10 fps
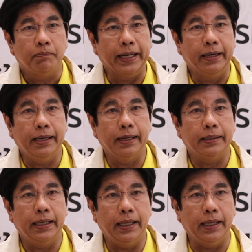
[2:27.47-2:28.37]
เป็นเรื่อง
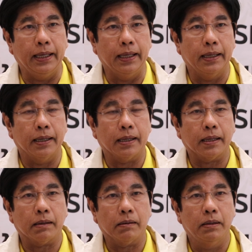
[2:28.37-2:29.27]
ที่
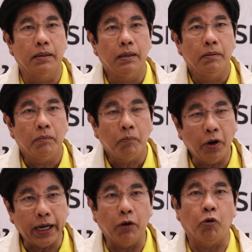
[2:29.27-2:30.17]
พ
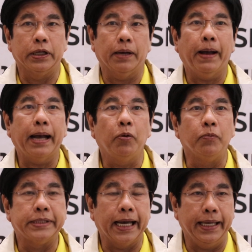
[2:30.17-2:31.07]
วกเราควรจะภาคภู
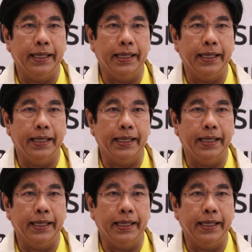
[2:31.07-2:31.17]
มิใจ